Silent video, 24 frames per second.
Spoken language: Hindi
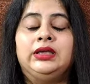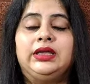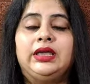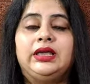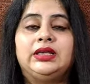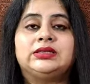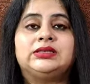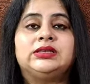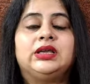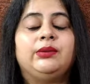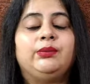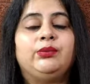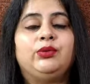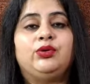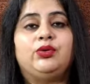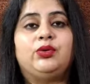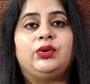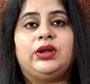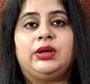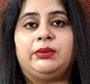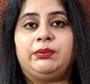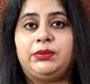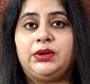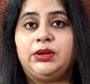ये सब
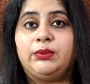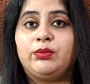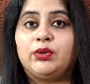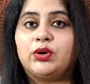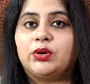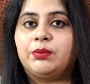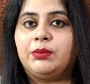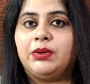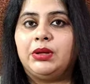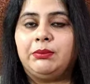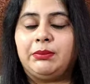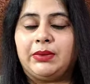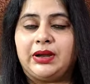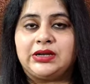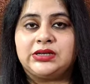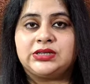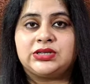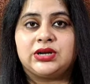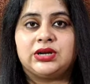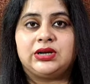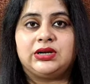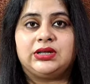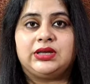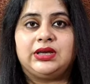उन्होंने अपनी बुक में
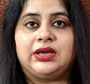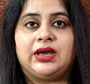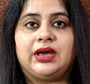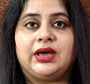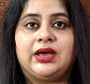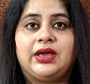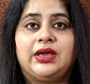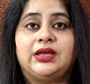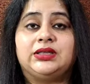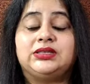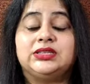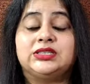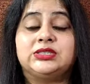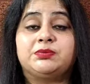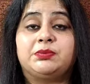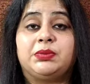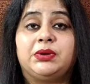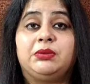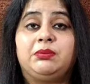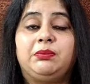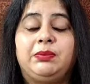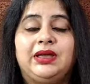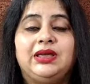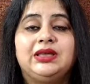मेंशन किया है जिस
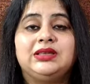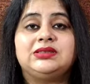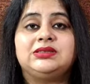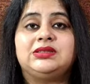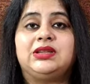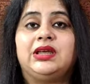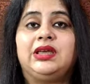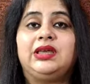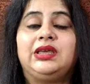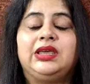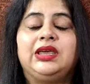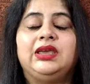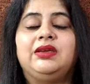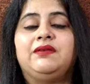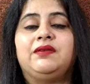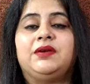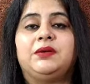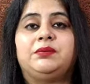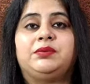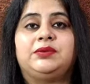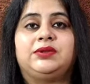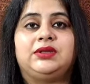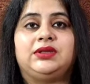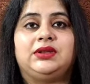पर बेस्ड है ये
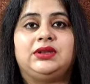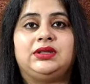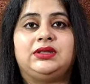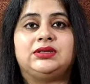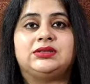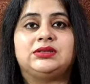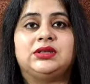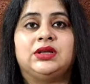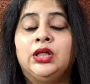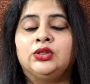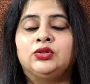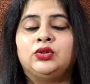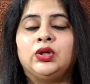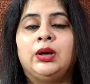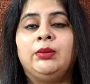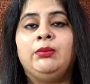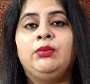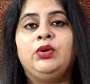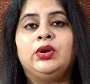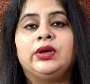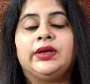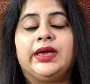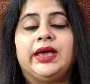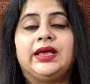वेब सीरीज तो
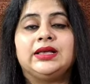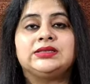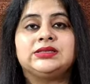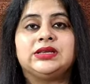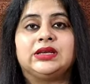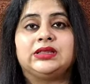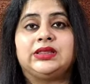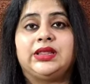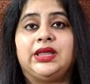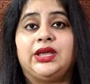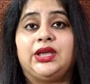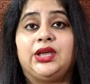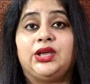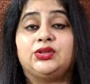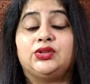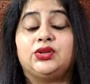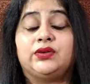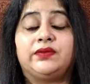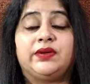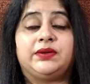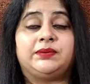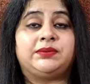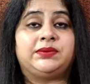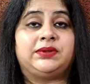हम लोग कह सकते हैं कि
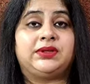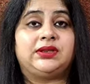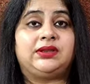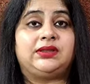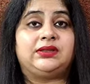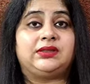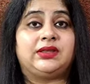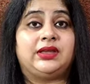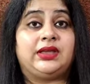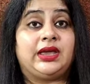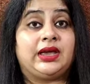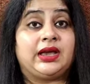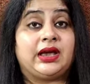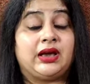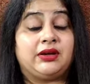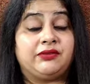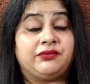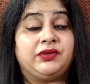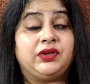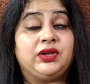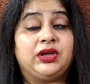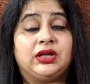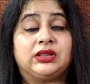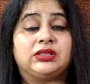जो वेब सीरीज है ये
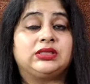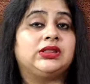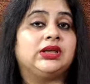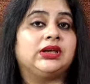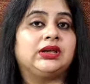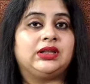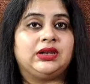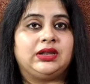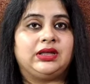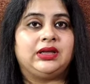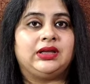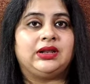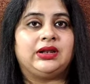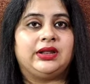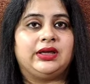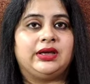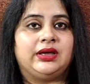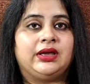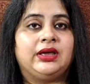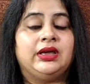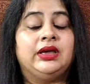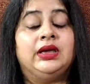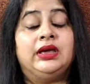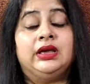काफी हद तक रियल
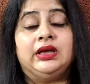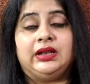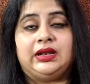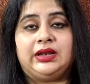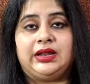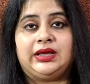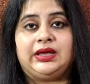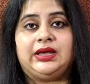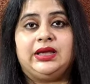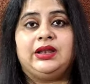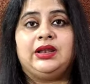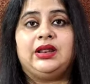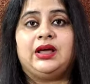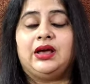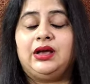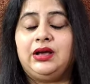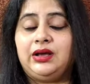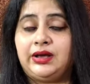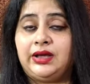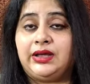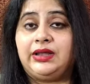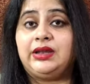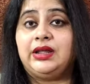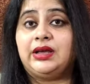है लेकिन हाँ
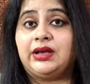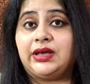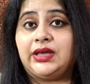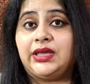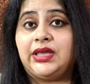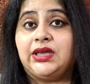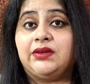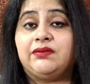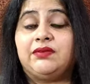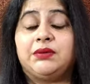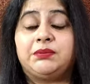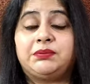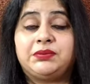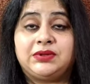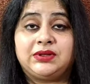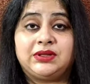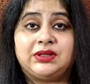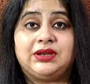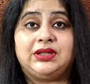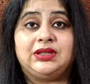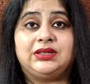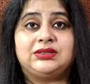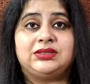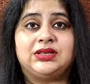कहीं ना कहीं ये वेब
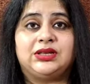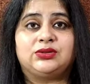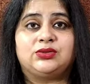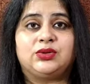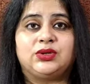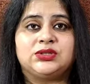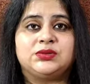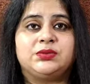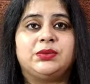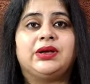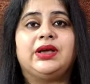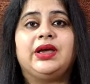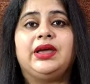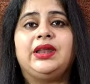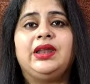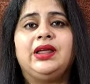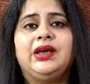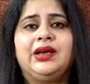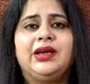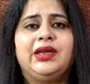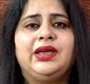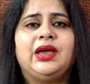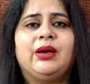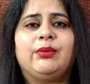सीरीज है तो इसमें कहीं
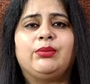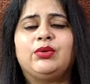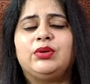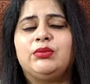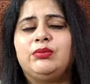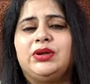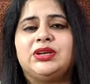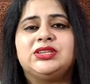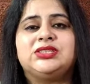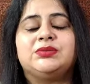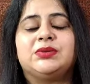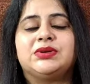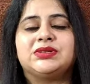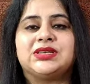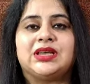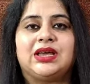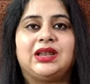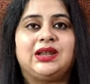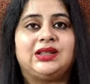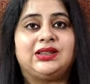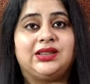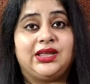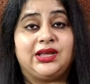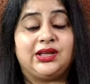ना कहीं आपको मिर्च
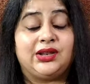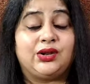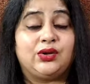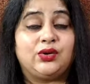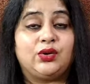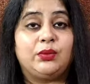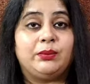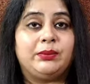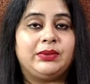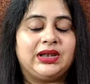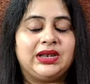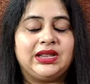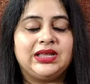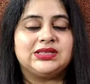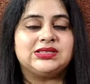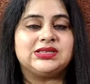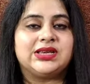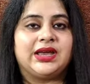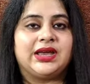मसाला देखने को मिल ही